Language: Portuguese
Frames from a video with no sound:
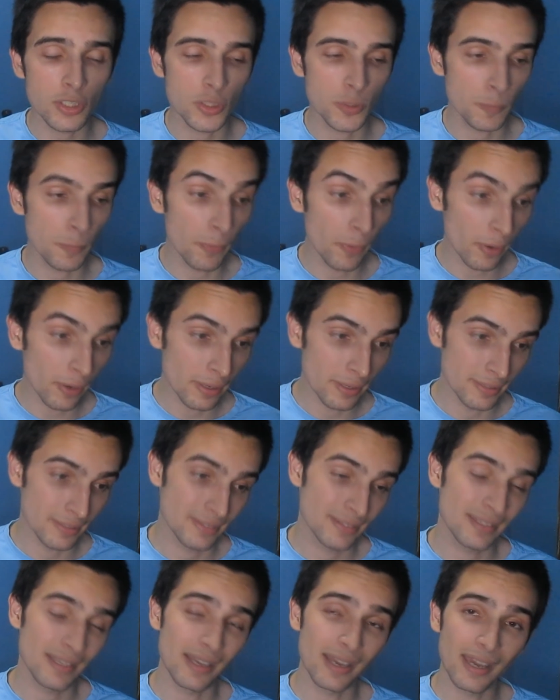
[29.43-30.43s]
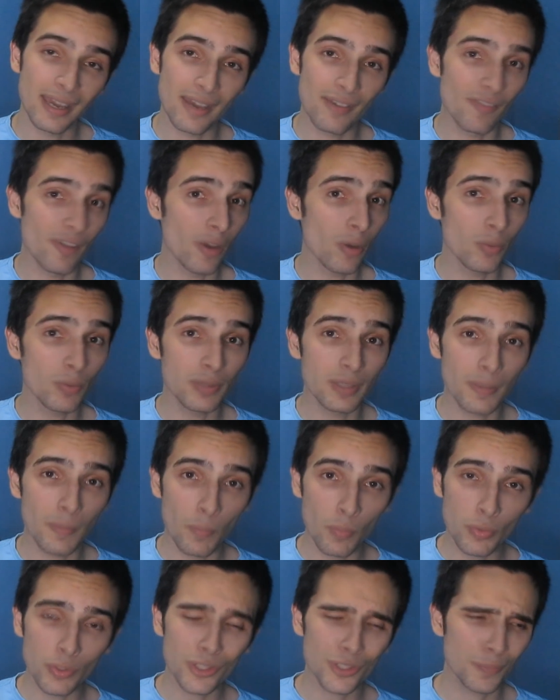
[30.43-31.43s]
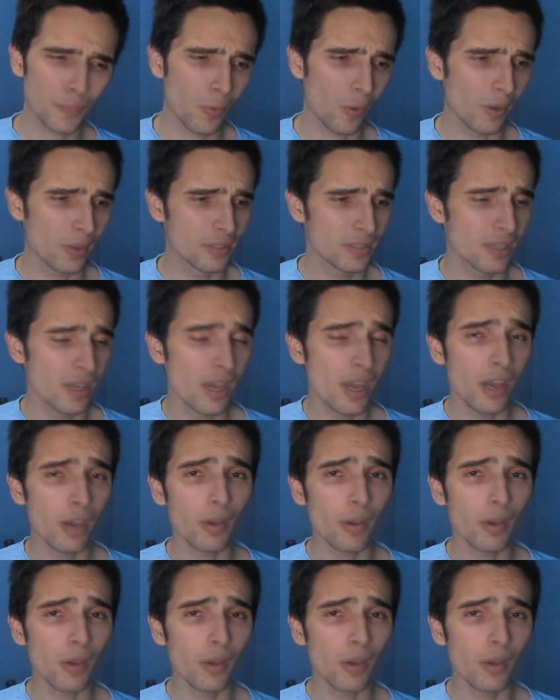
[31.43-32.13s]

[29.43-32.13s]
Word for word: spoilers. É, vai conter muitos spoilers.